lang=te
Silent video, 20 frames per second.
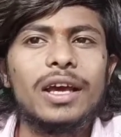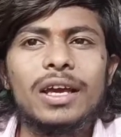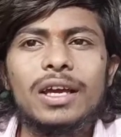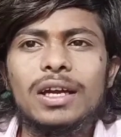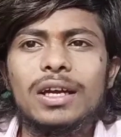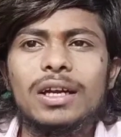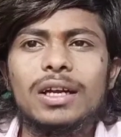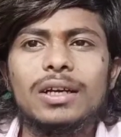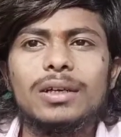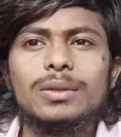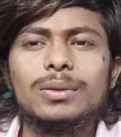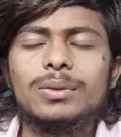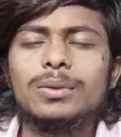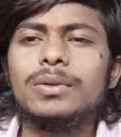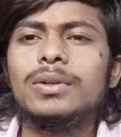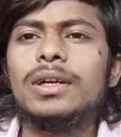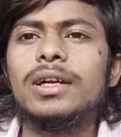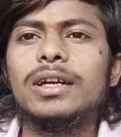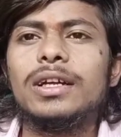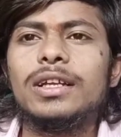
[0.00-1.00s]
టైం కనుక
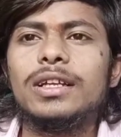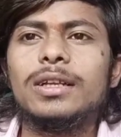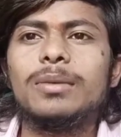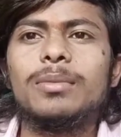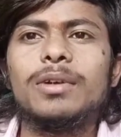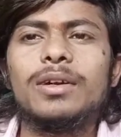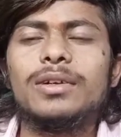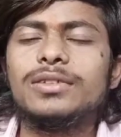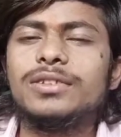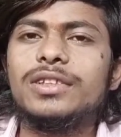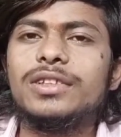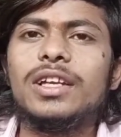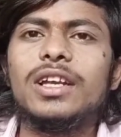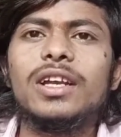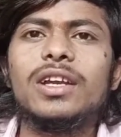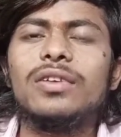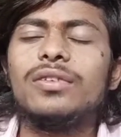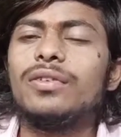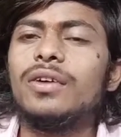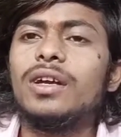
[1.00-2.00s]
చూసుకున్నట్టయితే మనకు
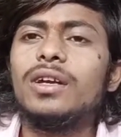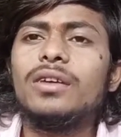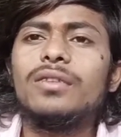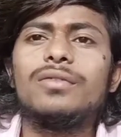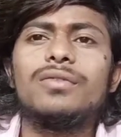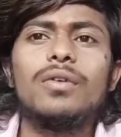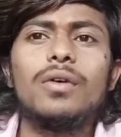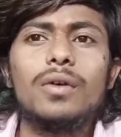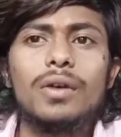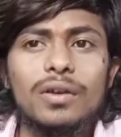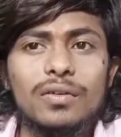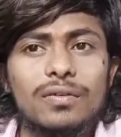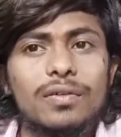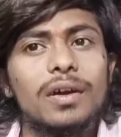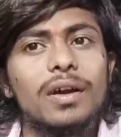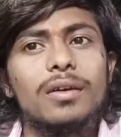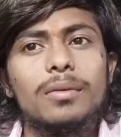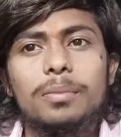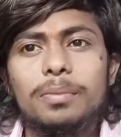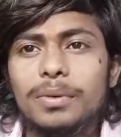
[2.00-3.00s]
వచ్చేసరికి ఫైవ్ ఫార్టీ
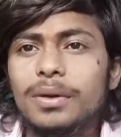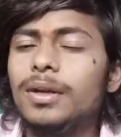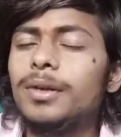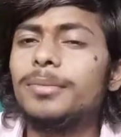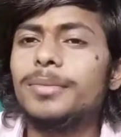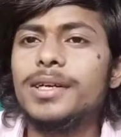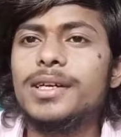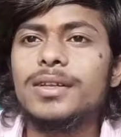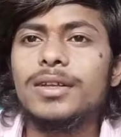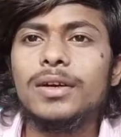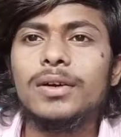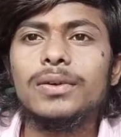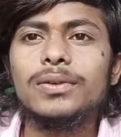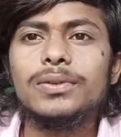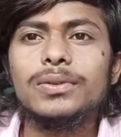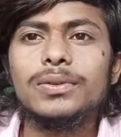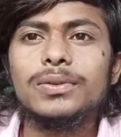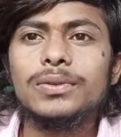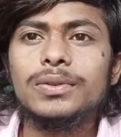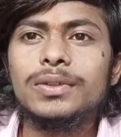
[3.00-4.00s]
ఫైవ్ పిఎం అయితే
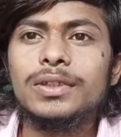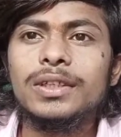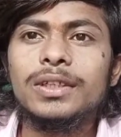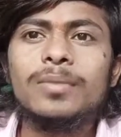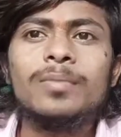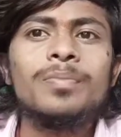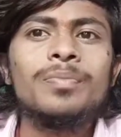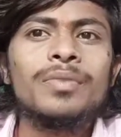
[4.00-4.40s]
అవుతుంది